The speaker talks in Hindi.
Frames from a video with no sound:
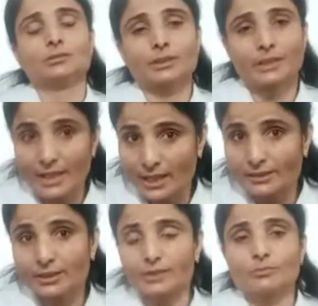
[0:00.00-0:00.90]
के
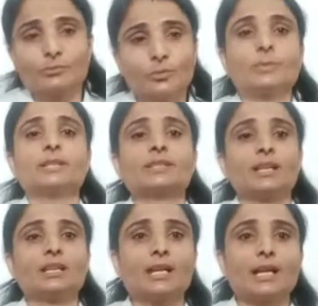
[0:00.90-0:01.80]
अंदर मूवमेंट्स
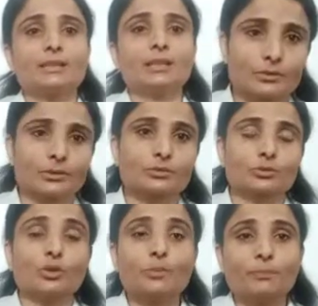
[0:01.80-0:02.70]
नहीं आती
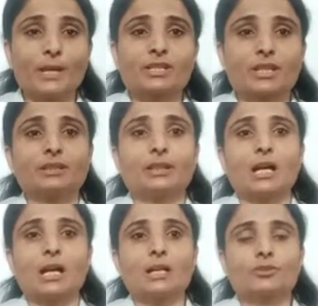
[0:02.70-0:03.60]
तो पेशेंट
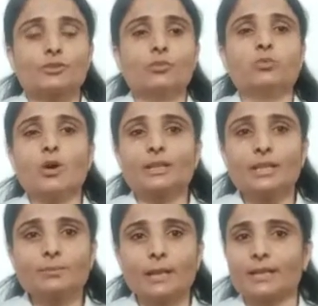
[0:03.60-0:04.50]
का जो
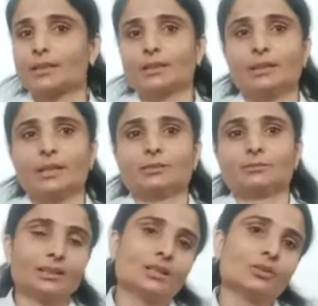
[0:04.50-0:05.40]
वॉकिंग पैटर्न है
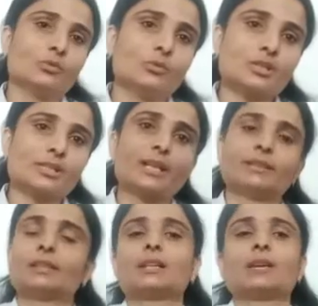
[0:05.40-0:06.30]
उसके
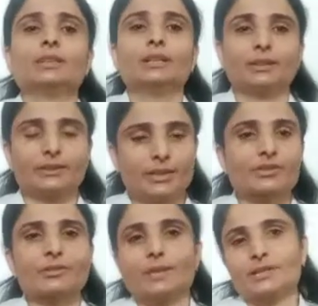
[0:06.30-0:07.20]
अंदर काफ़ी
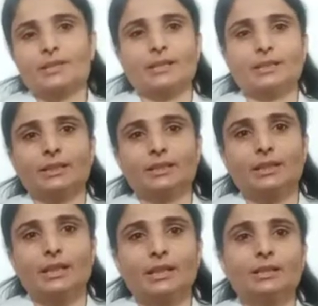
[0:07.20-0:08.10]
डिस्टर्बेंस आने लगती
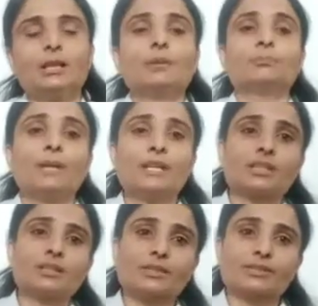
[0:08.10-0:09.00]
है
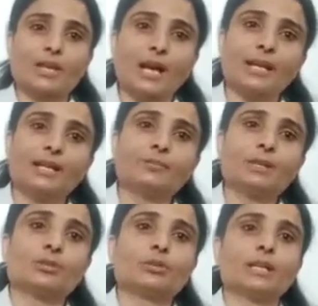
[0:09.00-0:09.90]
पेशेंट साइड
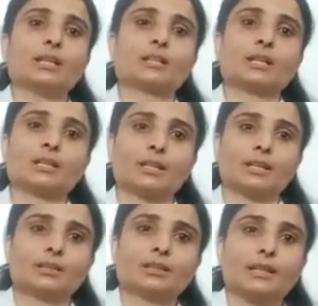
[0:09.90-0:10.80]
में रोटेट करके
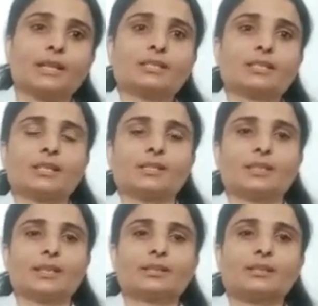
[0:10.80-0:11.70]
इस तरह से
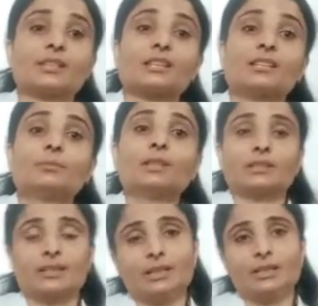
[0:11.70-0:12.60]
सरकम
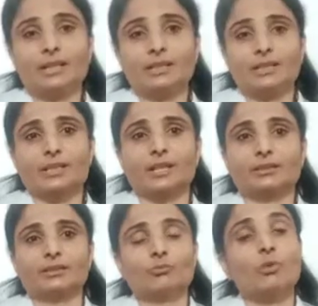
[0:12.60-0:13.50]
गेट के साथ
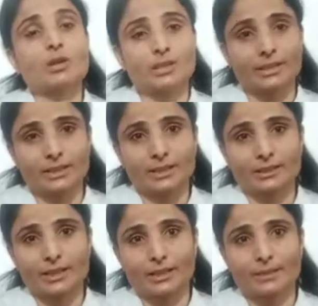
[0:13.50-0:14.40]
वॉक करने
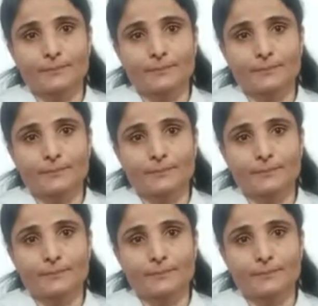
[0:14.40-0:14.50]
लगता है